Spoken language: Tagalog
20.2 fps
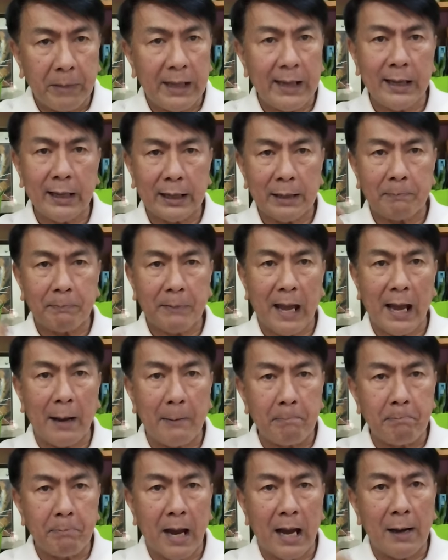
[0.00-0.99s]
Mahirap
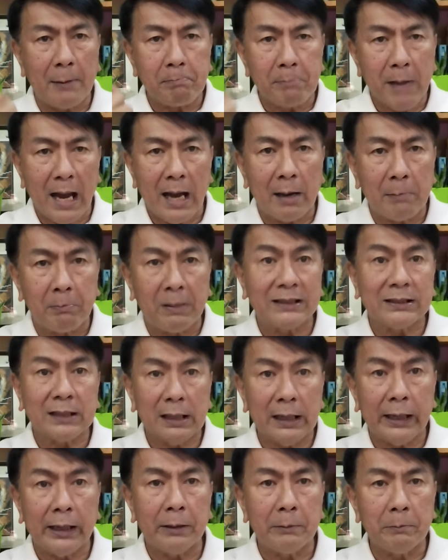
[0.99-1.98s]
ang mangmang.
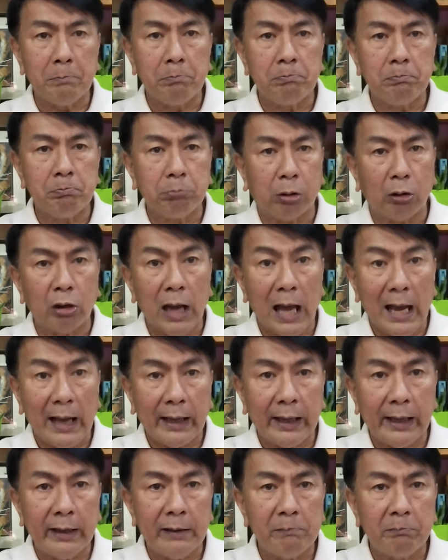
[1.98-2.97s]
Madaling
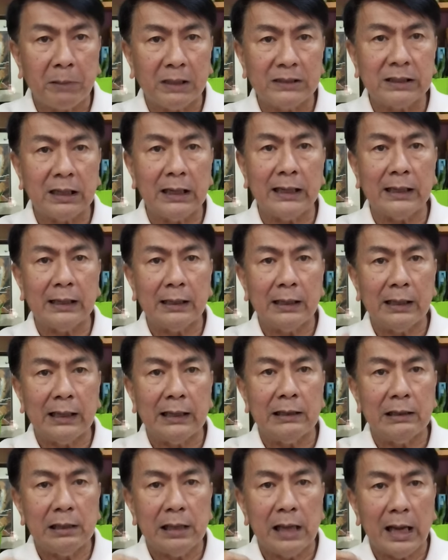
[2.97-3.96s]
bulahin, madaling
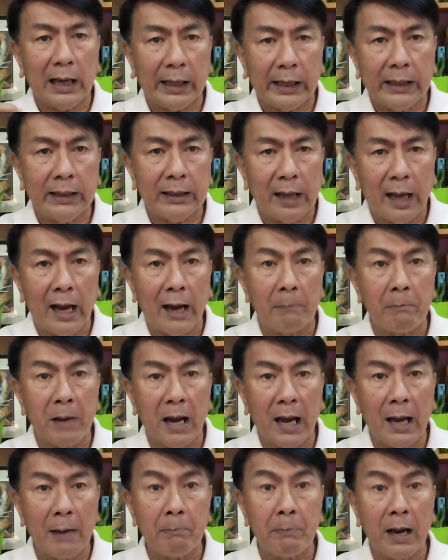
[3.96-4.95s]
linlangin ang
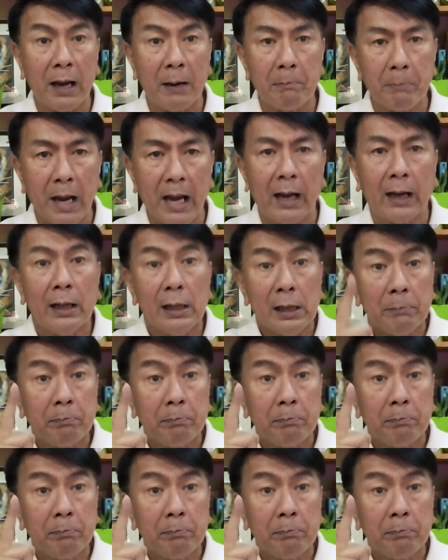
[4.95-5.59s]
mga mangmang.